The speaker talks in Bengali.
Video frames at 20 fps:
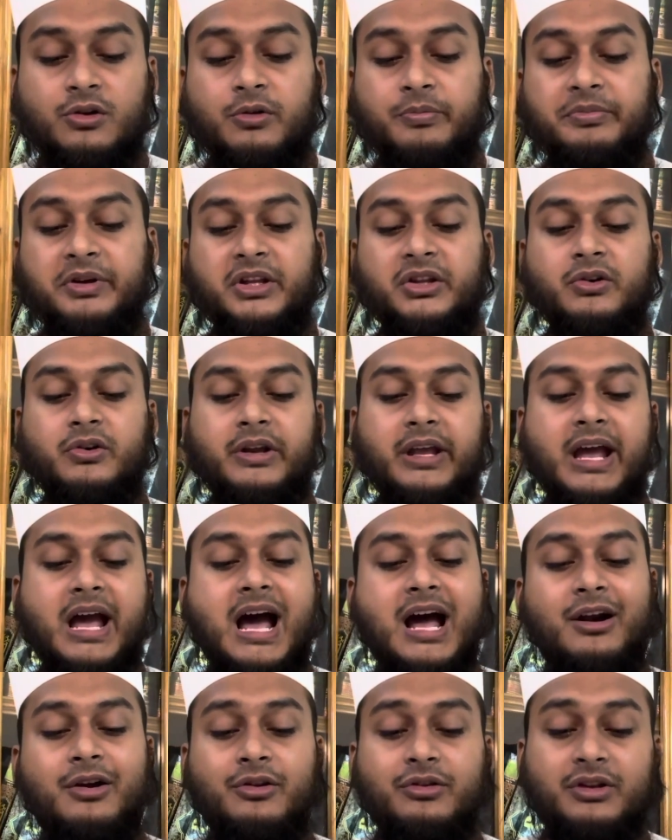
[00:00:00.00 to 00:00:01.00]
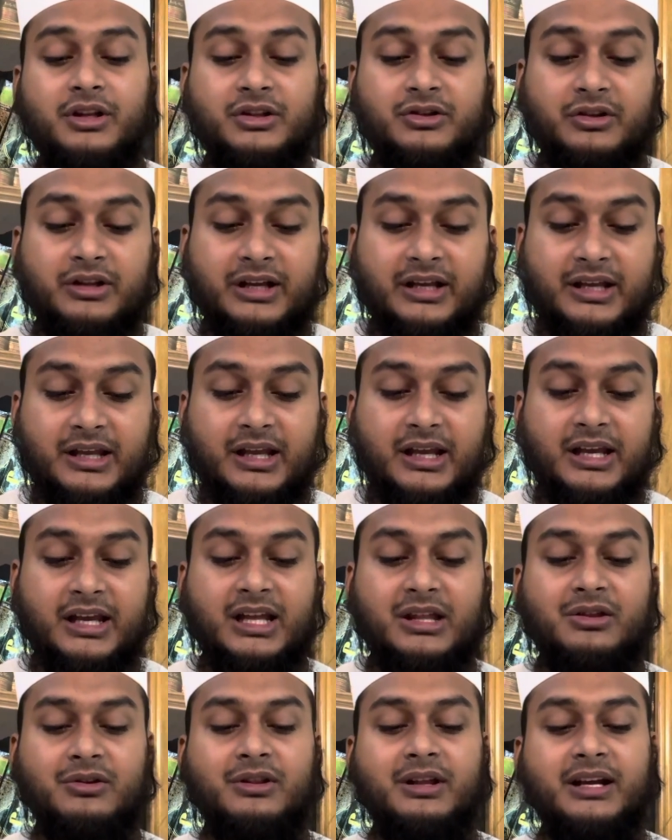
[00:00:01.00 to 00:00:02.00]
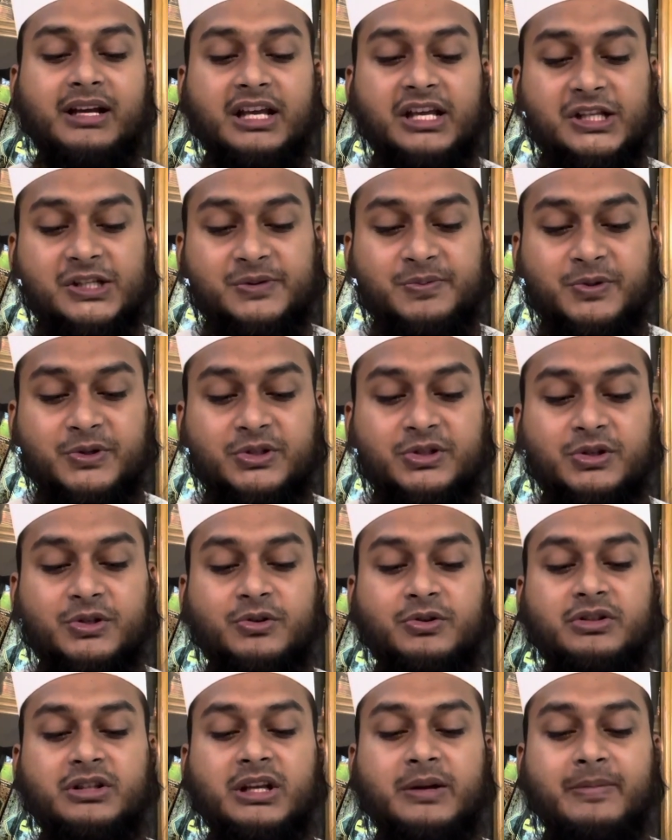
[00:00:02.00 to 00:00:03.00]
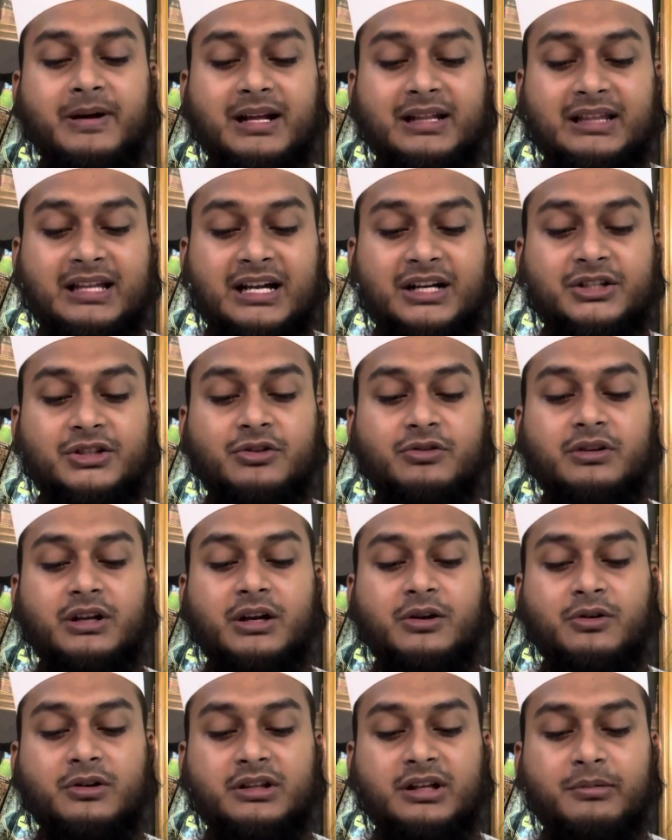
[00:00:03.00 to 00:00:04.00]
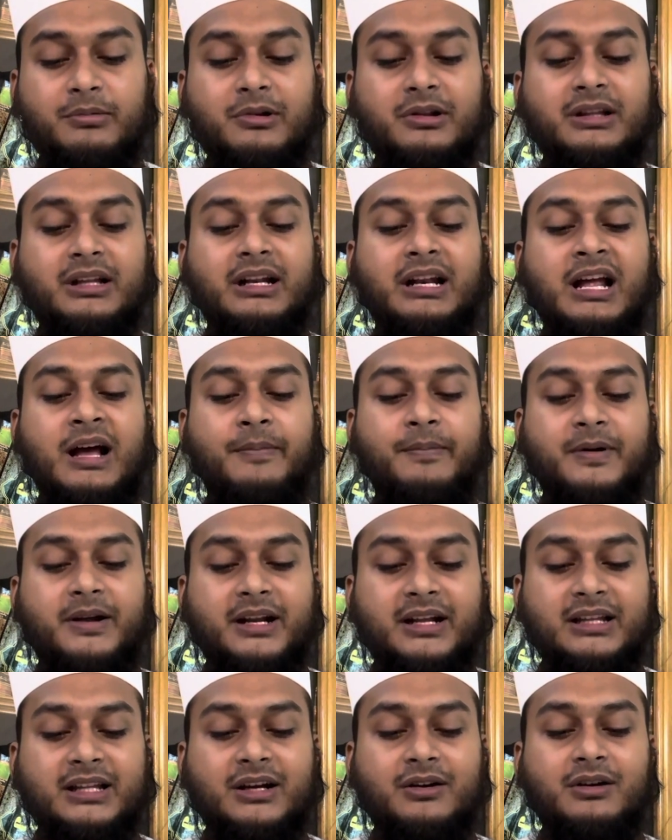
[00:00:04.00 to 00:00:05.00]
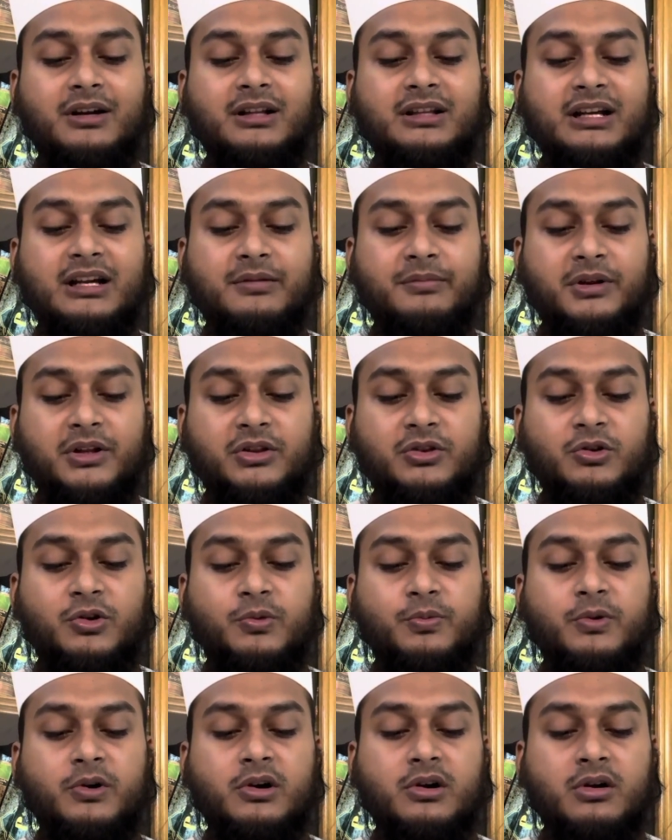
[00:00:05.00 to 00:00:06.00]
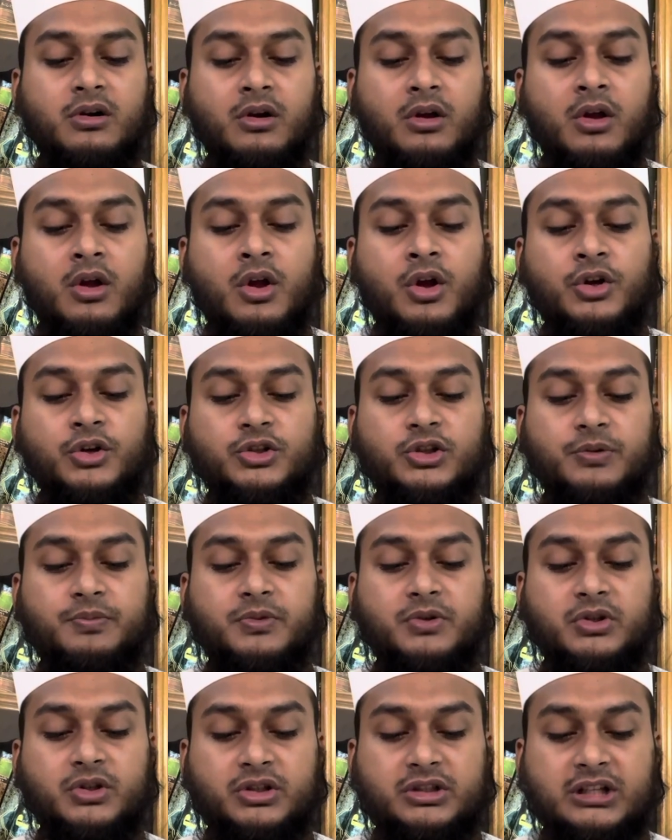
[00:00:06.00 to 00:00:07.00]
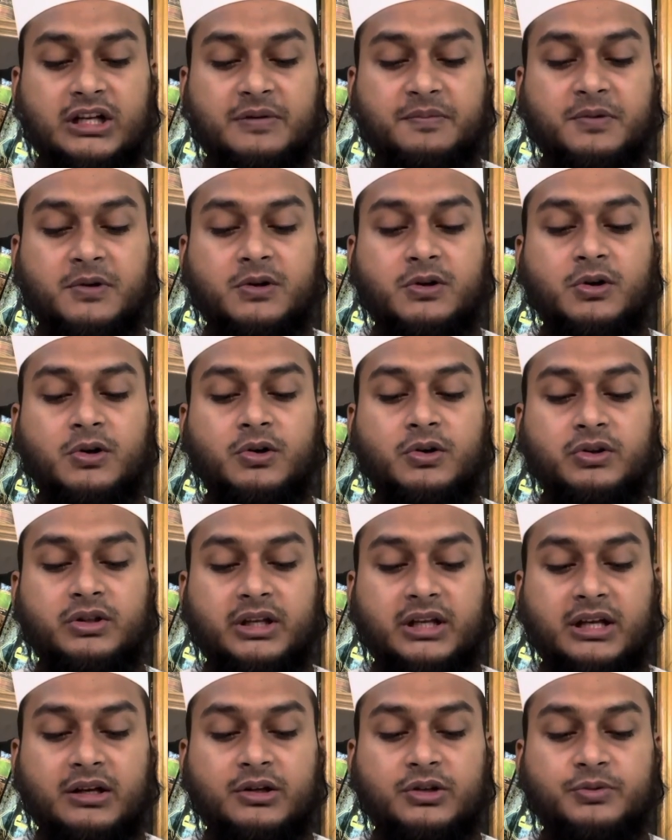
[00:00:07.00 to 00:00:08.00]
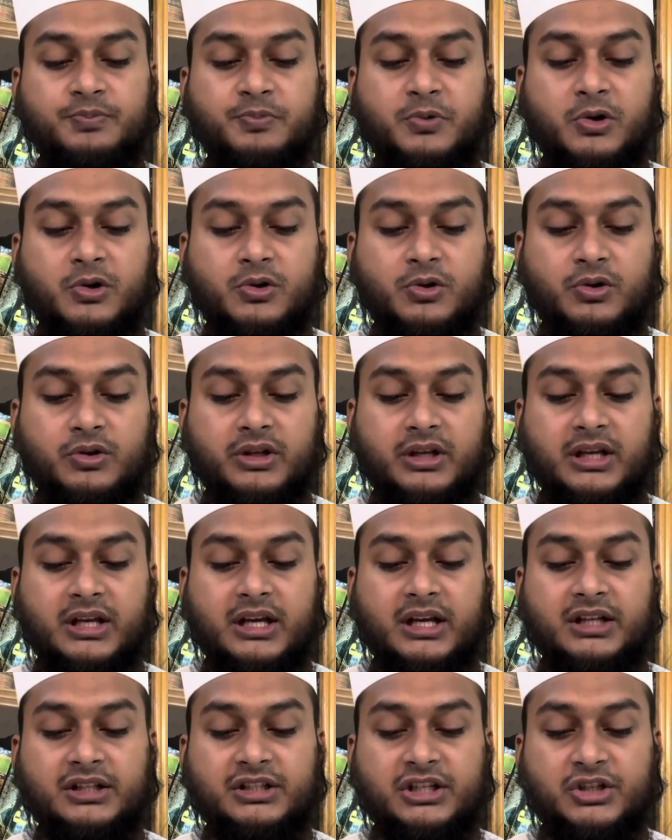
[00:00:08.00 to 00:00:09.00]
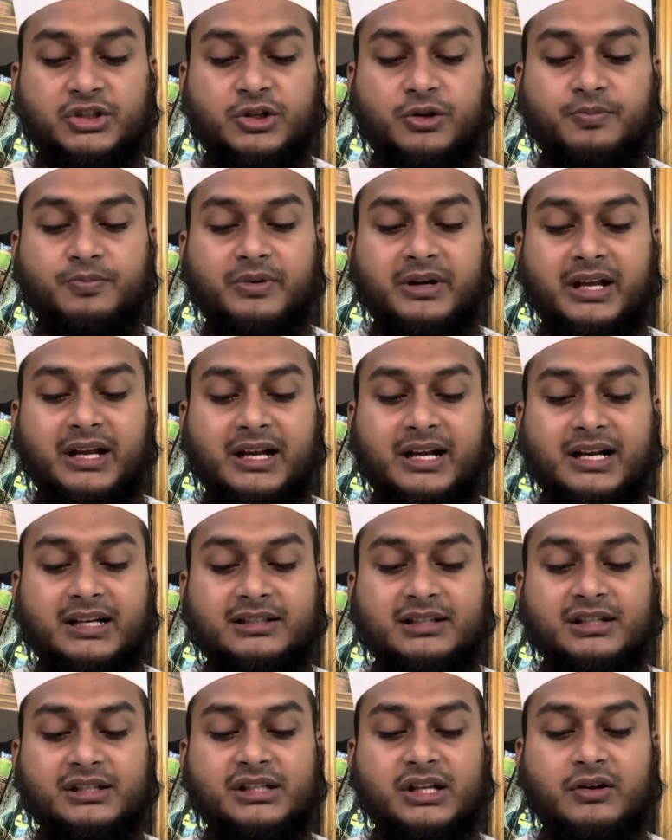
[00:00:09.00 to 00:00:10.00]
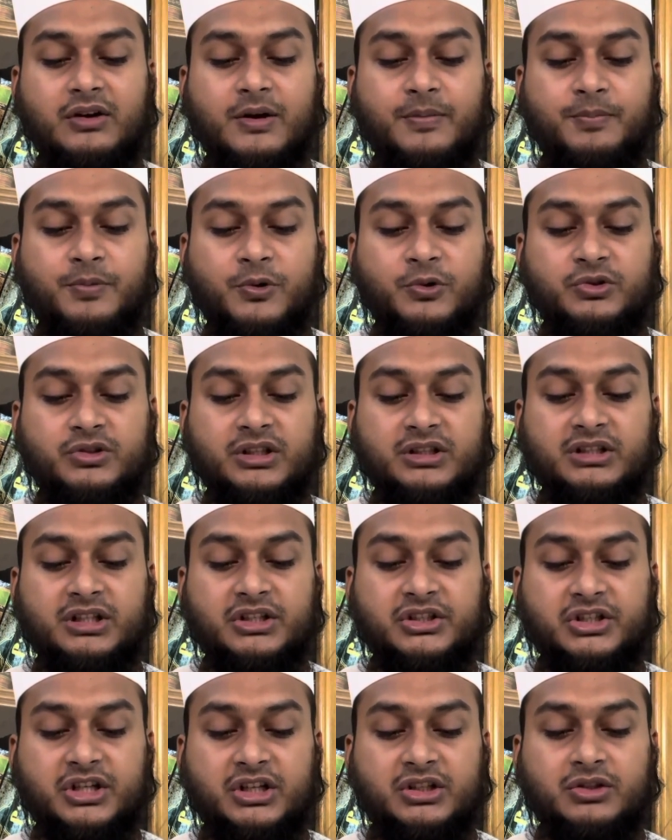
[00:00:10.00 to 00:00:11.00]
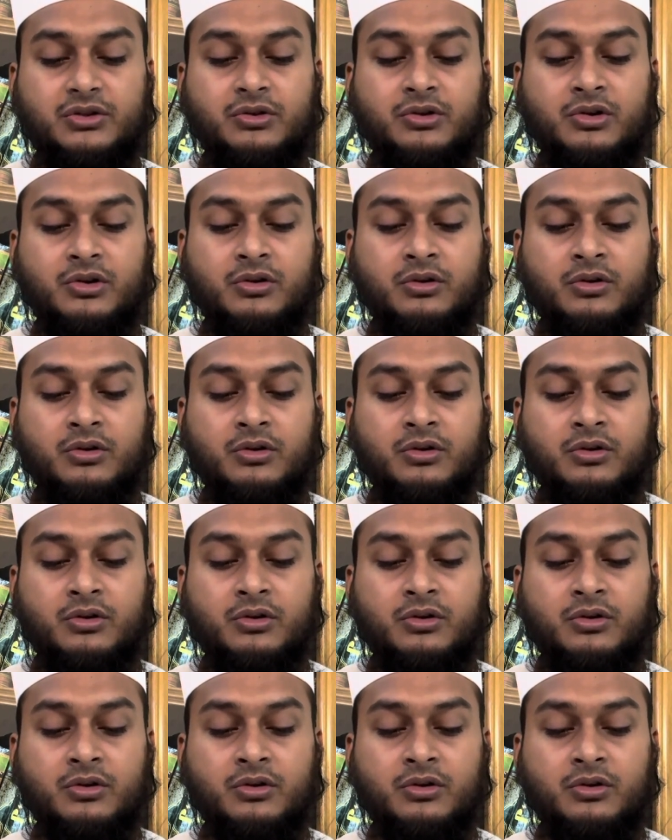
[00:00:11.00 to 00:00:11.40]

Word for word: মৃতকে আনন্দিত দেখে কিন্তু তাকে স্পর্শ করতে বা তার সঙ্গে কথা বলতে না পারে তাহলে তার মৃত্যুর পর স্বপ্নদ্রষ্টার পক্ষ পক্ষ থেকে যেসব নেক কাজের স্বভাব পৌঁছেছে সেজন্য